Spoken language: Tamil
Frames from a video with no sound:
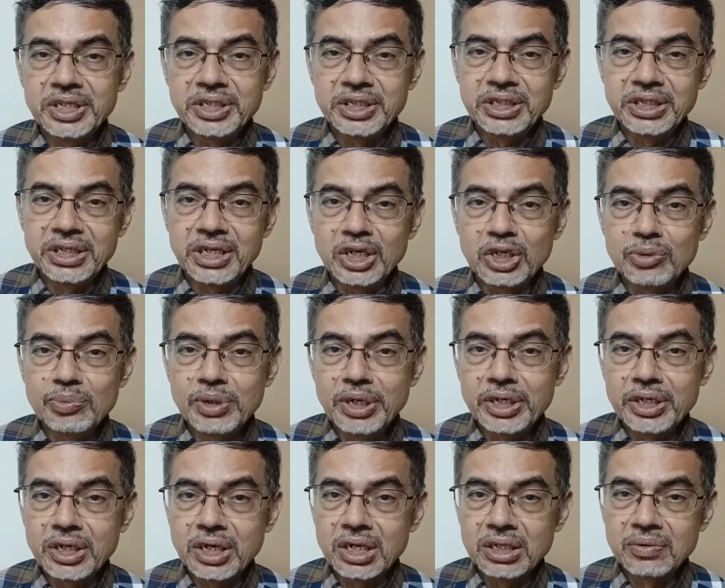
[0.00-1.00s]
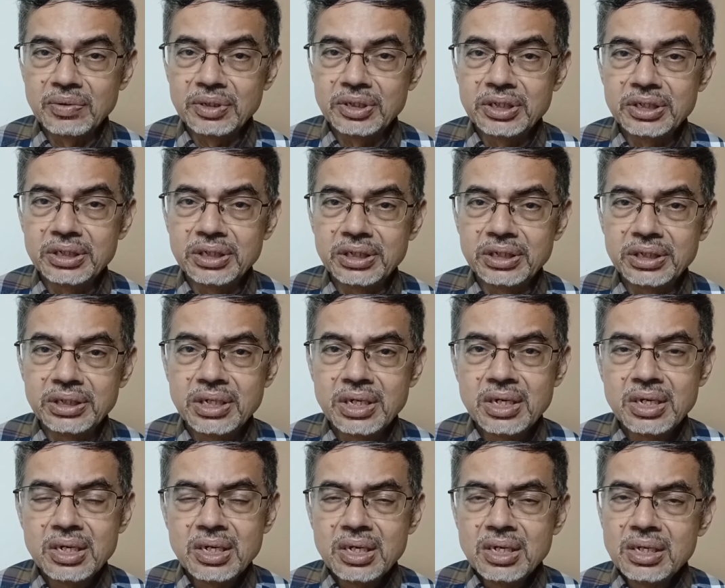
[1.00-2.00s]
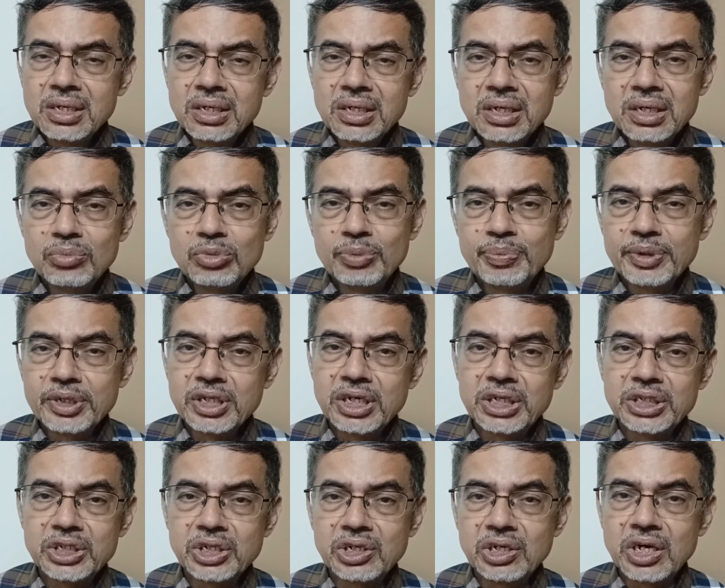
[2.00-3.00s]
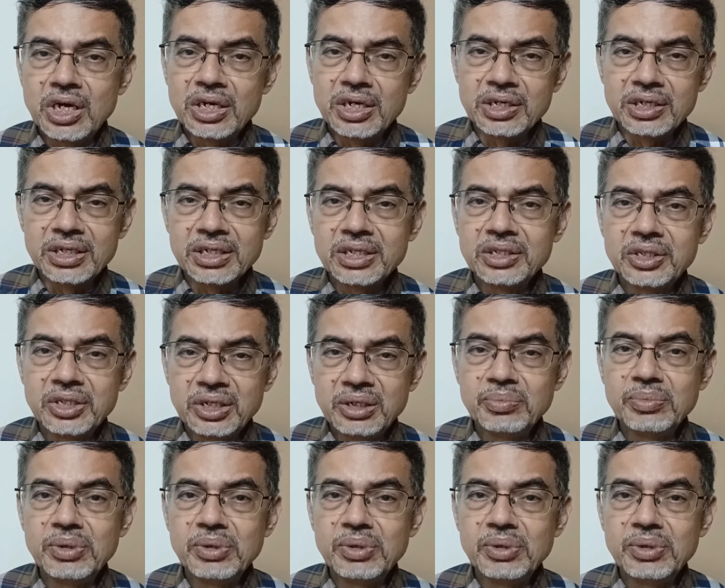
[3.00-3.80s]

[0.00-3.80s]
நேற்றுக்கு அக்யூமுலேட் ஆனது வந்து முப்பது லட்சம் டாலர் அதாவது த்ரீ